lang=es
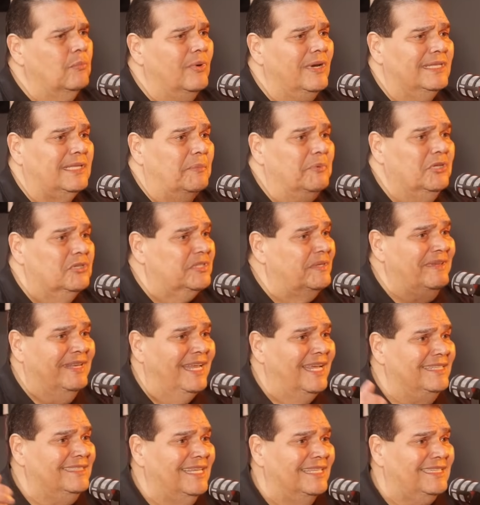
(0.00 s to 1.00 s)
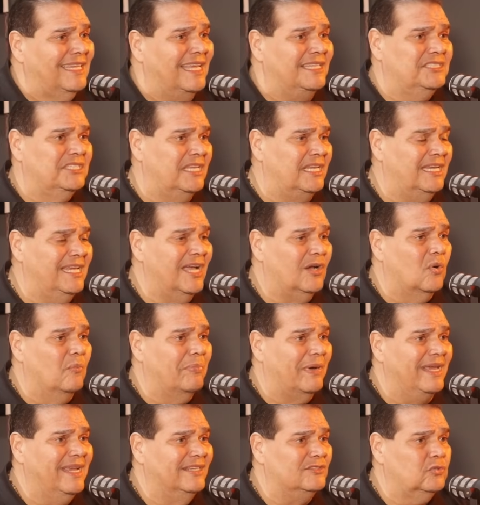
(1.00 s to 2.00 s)
Por si viene gente hasta de Chirquía, a
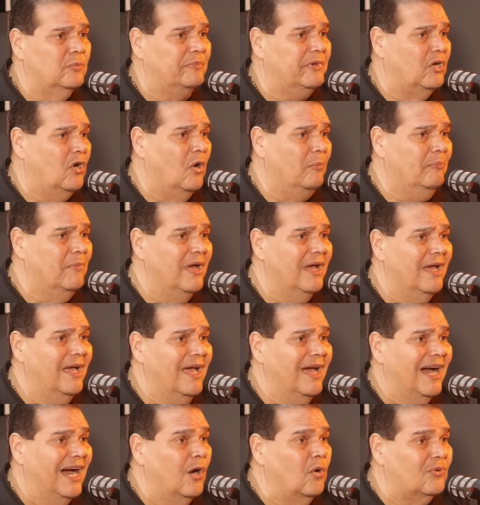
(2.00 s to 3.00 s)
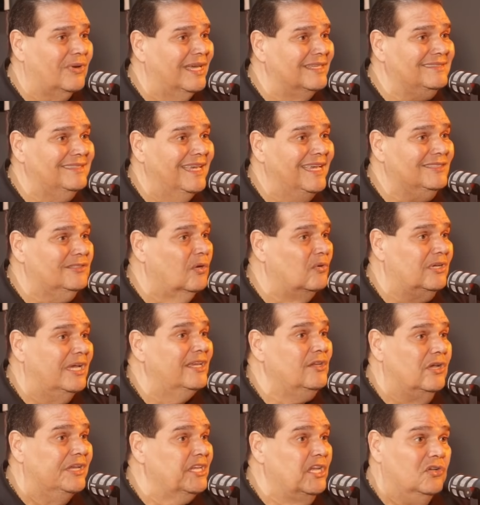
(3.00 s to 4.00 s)
comprar en su pick-up, ahorrarse esto,
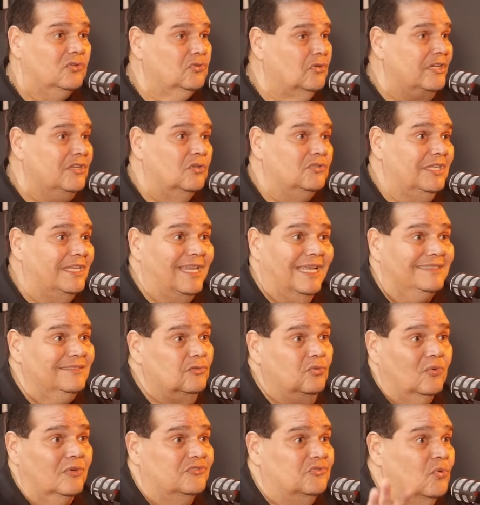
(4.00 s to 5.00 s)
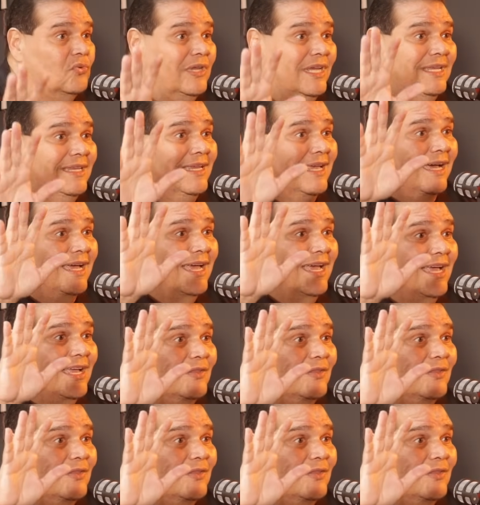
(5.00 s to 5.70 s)
y ellos, tiran su, su, línea.